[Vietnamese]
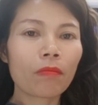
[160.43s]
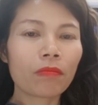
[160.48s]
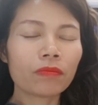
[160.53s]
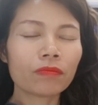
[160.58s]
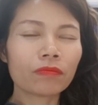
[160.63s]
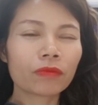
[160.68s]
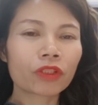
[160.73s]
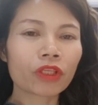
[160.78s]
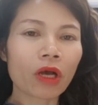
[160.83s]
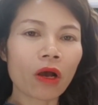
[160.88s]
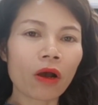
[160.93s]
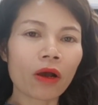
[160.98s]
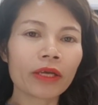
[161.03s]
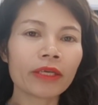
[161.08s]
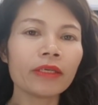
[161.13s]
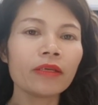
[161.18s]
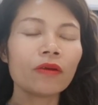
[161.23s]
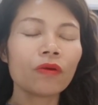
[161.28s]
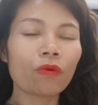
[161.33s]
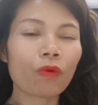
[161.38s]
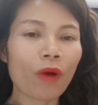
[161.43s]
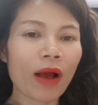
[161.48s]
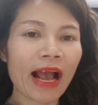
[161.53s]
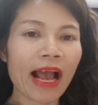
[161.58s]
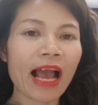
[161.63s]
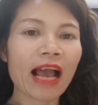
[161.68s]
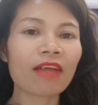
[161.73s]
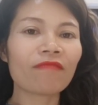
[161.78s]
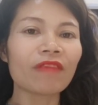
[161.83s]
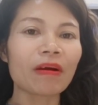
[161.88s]
chói
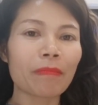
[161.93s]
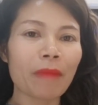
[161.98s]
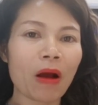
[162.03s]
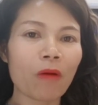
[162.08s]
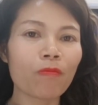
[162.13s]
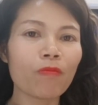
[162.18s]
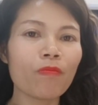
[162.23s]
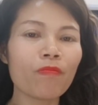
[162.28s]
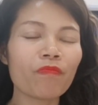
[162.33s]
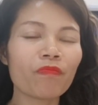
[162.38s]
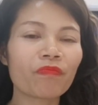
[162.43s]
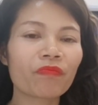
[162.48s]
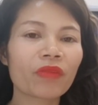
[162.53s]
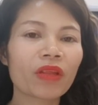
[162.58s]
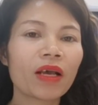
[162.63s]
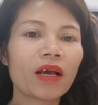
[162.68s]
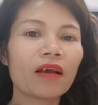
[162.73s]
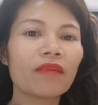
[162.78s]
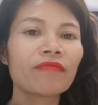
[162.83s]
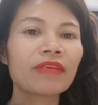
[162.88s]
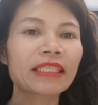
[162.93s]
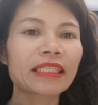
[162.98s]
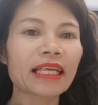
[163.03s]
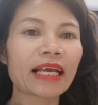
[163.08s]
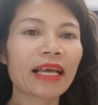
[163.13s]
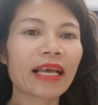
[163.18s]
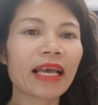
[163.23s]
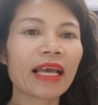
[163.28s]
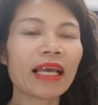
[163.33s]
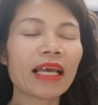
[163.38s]
lóa và bóng vì
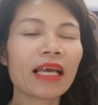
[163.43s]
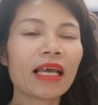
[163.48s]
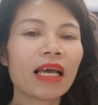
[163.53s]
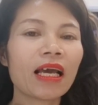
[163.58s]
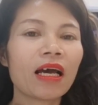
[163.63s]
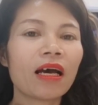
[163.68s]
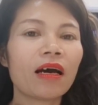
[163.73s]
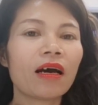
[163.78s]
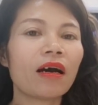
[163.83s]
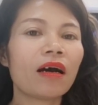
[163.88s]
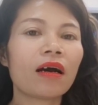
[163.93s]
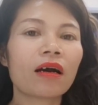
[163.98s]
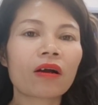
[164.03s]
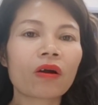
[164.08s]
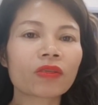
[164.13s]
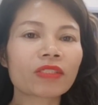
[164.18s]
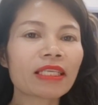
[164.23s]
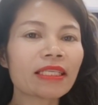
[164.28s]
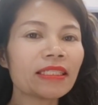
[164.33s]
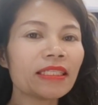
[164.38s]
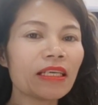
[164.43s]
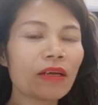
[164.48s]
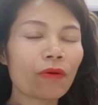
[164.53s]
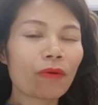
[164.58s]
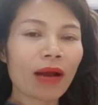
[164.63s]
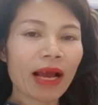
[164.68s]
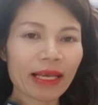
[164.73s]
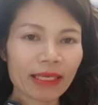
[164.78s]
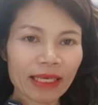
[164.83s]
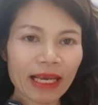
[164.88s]
thế ờ, có rất nhiều
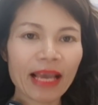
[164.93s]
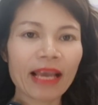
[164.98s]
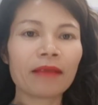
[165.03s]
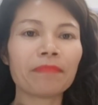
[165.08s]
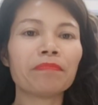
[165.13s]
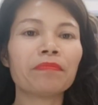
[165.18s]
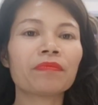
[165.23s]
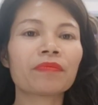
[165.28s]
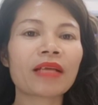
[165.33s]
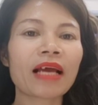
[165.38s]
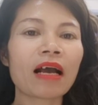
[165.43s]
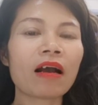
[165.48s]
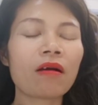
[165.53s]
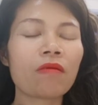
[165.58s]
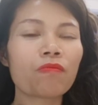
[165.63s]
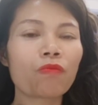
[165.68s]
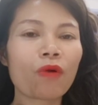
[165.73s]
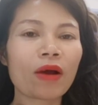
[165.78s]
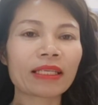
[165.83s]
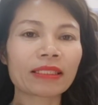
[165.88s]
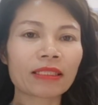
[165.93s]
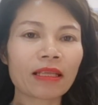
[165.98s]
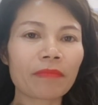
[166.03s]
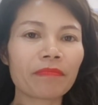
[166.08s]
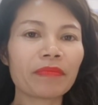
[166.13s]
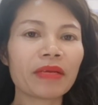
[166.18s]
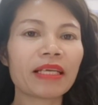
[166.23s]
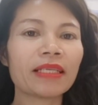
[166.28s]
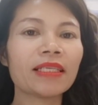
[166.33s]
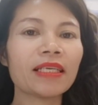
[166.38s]
anh em đã không quan tâm
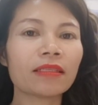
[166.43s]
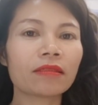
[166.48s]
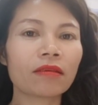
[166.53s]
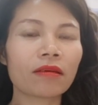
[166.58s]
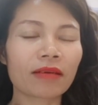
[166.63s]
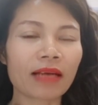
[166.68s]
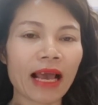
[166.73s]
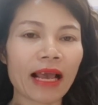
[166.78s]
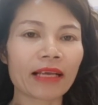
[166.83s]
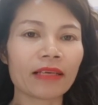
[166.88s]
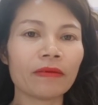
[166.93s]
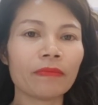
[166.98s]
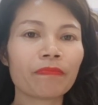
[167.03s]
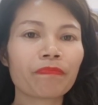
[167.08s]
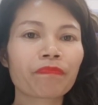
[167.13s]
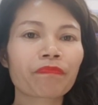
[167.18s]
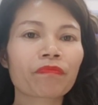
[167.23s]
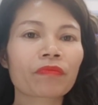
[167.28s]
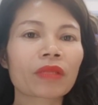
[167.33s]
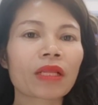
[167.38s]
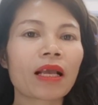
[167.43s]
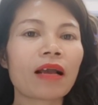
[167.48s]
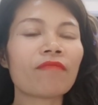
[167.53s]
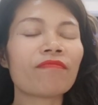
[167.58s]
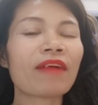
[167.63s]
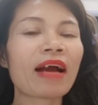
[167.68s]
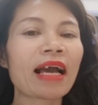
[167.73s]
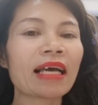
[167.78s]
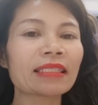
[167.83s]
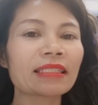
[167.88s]
đến những việc này
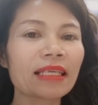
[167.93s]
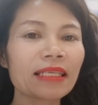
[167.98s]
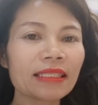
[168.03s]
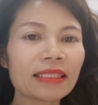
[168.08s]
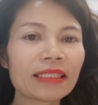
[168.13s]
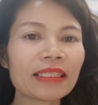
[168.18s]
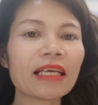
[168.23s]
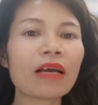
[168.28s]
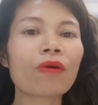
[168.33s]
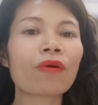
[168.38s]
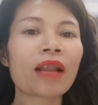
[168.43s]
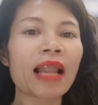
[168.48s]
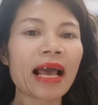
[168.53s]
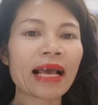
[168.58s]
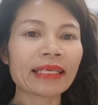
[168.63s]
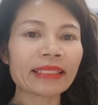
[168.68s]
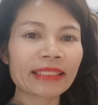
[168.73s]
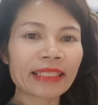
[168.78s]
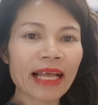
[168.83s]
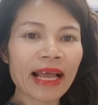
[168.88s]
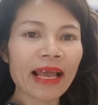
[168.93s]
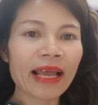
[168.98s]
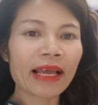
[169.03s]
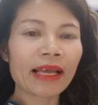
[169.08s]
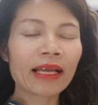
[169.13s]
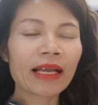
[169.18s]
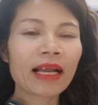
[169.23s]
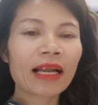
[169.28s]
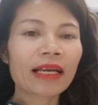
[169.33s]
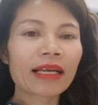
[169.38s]
và rất nhiều lái xe
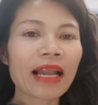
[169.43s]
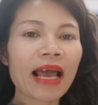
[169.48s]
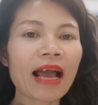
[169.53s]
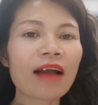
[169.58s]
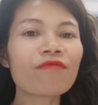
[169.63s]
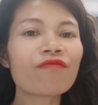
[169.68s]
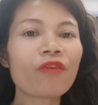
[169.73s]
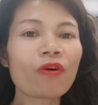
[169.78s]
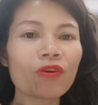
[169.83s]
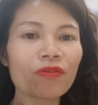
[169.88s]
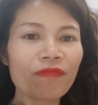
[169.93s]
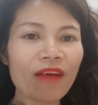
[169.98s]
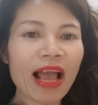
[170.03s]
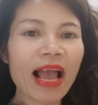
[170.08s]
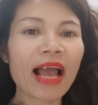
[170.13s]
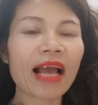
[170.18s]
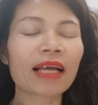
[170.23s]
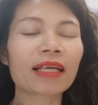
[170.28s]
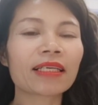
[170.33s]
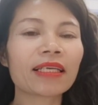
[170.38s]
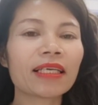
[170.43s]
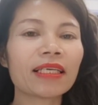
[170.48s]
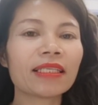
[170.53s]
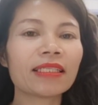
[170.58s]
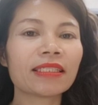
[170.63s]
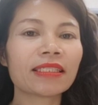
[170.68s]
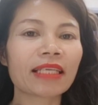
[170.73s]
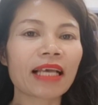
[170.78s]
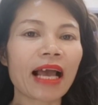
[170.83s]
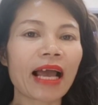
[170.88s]
đã vội vàng
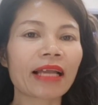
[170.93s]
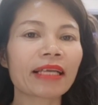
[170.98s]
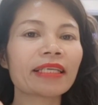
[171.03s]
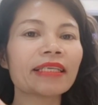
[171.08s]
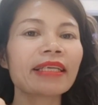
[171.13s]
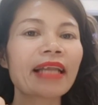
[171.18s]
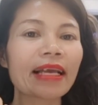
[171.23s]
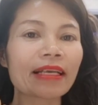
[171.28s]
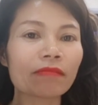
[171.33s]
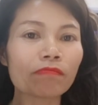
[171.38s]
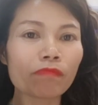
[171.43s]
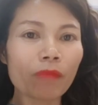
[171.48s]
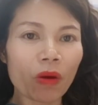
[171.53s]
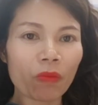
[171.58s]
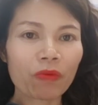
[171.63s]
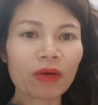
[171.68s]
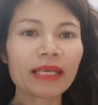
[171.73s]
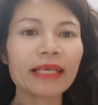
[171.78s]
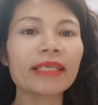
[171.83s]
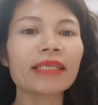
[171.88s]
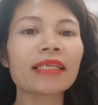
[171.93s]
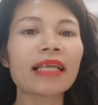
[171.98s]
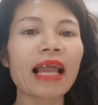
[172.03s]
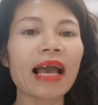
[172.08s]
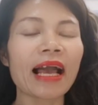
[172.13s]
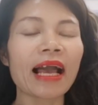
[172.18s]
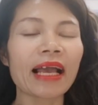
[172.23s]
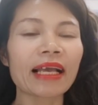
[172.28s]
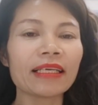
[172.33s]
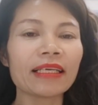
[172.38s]
đi gì ạ đi đánh bóng kính lái